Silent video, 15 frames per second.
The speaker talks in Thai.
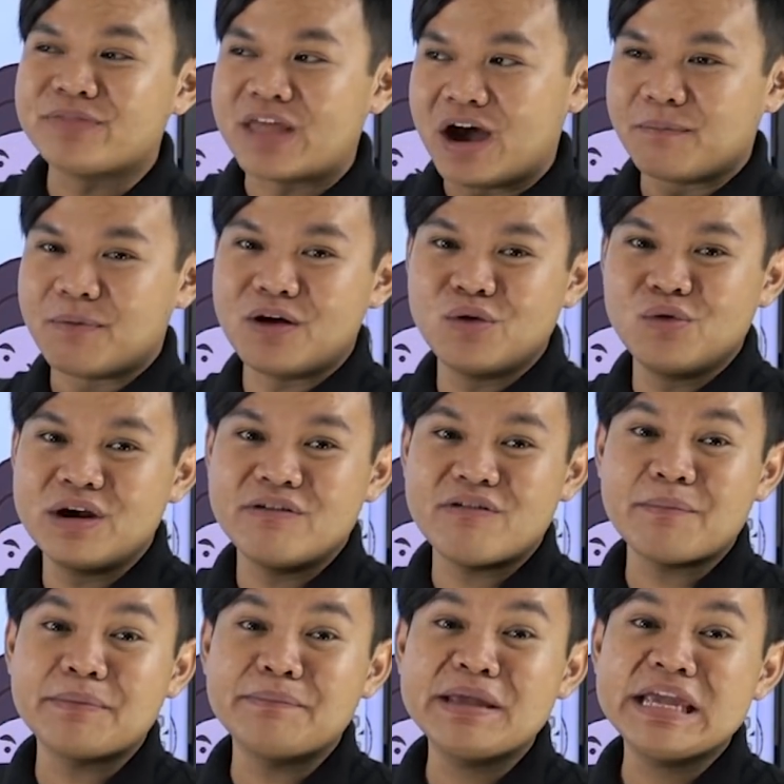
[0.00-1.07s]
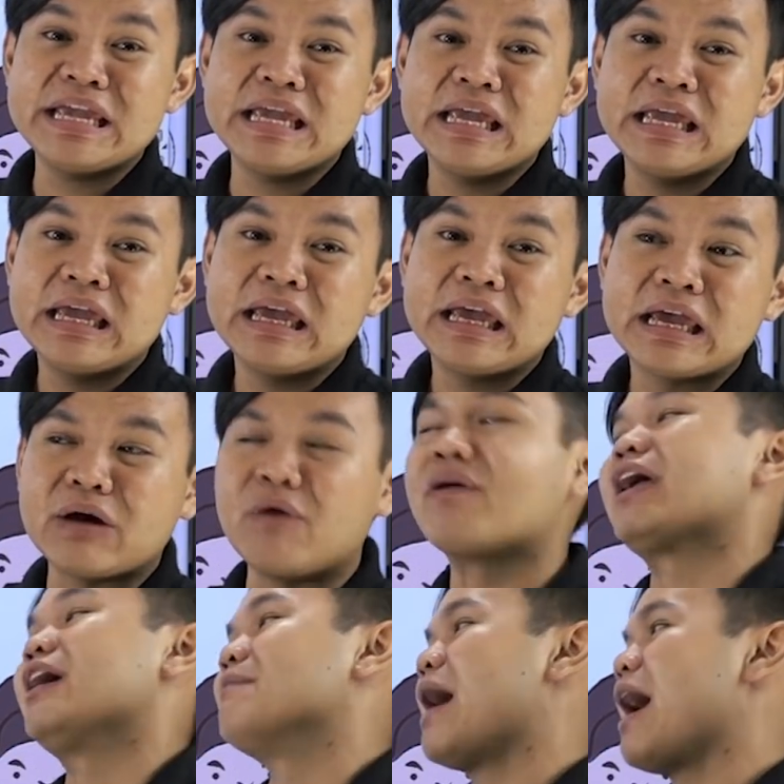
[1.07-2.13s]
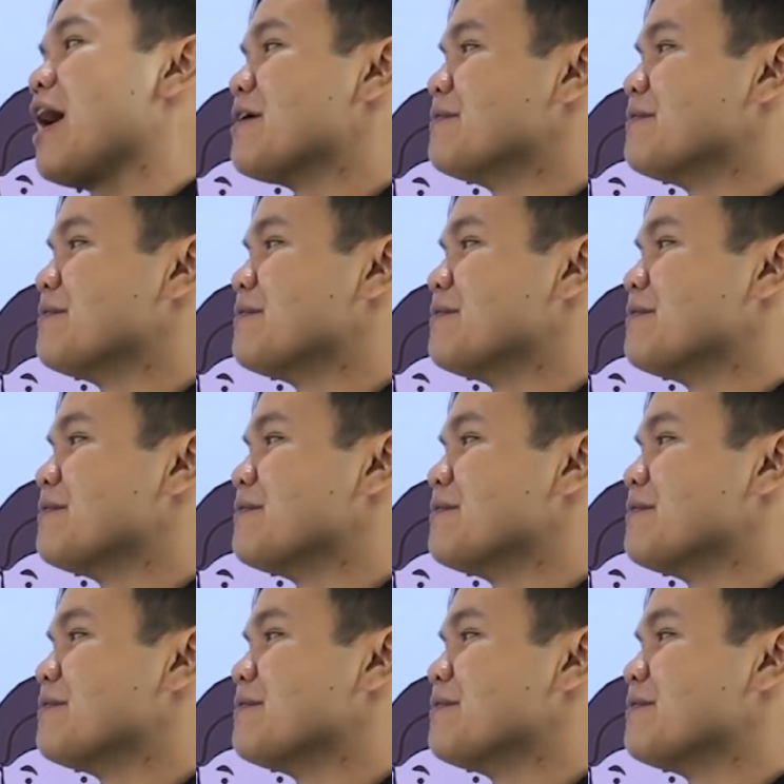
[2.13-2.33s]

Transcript: นะเพราะรู้เลยว่าเป็นพี่โอเคไหม